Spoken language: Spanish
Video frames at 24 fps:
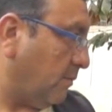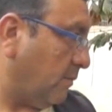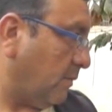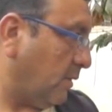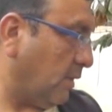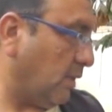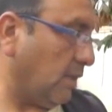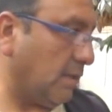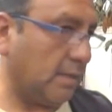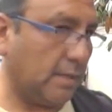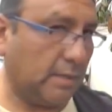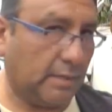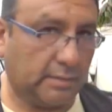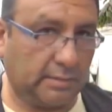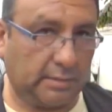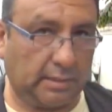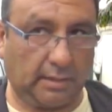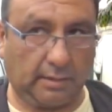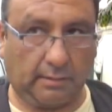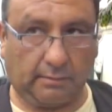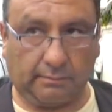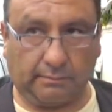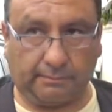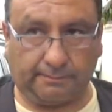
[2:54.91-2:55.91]
eh,
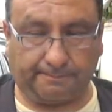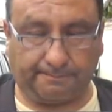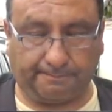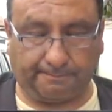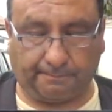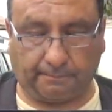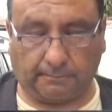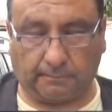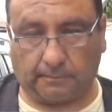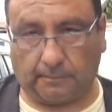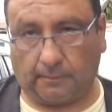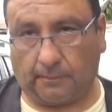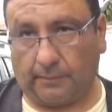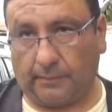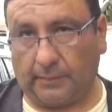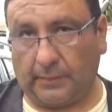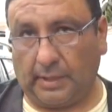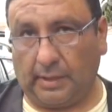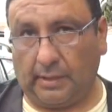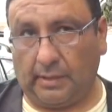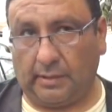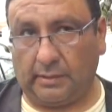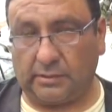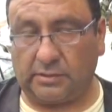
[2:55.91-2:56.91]
están
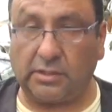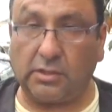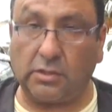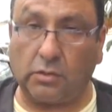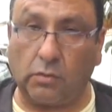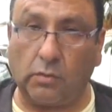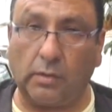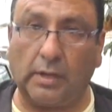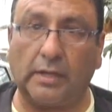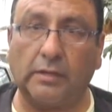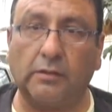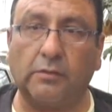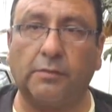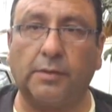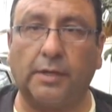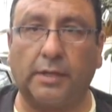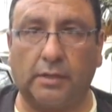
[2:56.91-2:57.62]
circulando